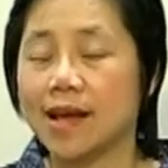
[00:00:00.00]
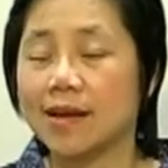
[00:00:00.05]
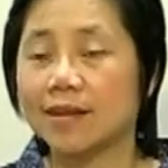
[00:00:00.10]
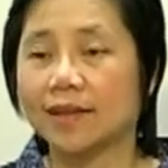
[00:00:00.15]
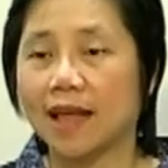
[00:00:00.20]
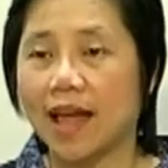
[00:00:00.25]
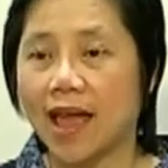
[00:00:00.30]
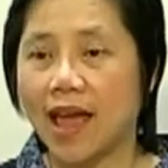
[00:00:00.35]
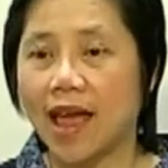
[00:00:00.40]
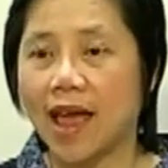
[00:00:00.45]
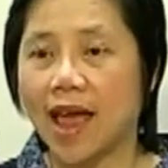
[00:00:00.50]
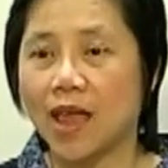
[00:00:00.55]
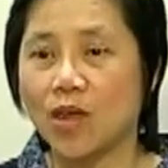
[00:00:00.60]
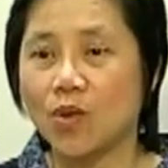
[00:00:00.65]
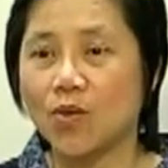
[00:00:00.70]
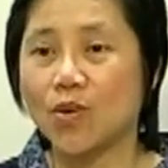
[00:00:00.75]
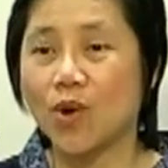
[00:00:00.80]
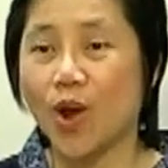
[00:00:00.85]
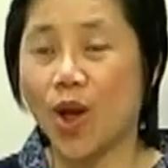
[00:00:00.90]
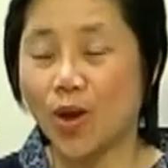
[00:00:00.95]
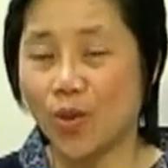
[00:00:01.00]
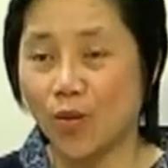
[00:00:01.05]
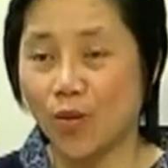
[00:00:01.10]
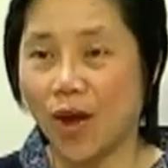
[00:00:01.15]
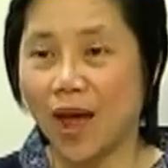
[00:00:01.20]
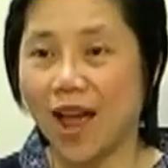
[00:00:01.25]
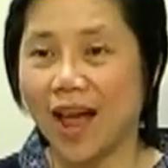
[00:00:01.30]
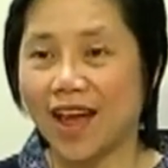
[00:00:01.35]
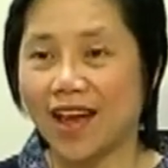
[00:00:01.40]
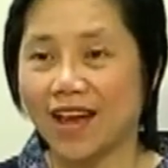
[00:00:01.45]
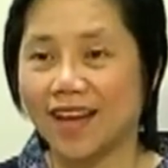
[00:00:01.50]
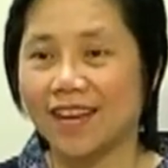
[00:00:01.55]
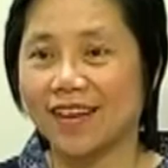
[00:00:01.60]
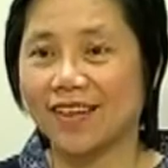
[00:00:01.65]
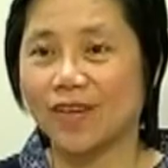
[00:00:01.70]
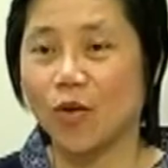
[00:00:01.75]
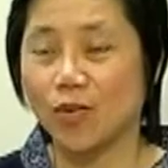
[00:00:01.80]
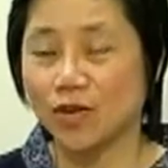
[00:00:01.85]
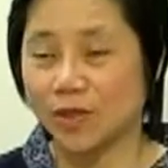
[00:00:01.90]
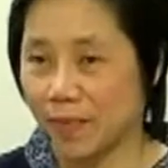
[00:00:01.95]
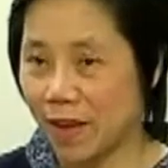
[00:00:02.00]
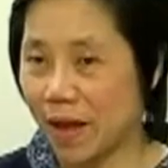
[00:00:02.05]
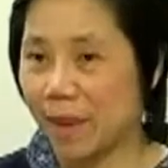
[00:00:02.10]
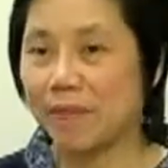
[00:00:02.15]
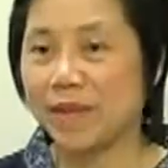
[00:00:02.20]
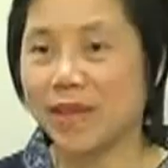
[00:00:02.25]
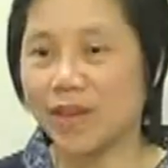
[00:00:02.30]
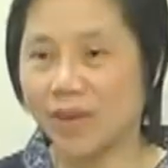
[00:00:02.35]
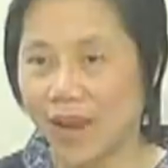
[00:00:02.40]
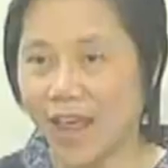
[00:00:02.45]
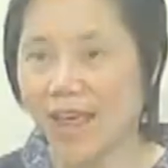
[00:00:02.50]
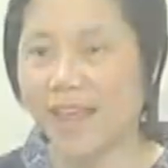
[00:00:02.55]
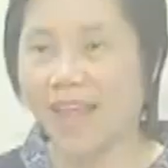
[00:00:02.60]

ตั้งแต่อายุน้อยกว่า 65 ปีก็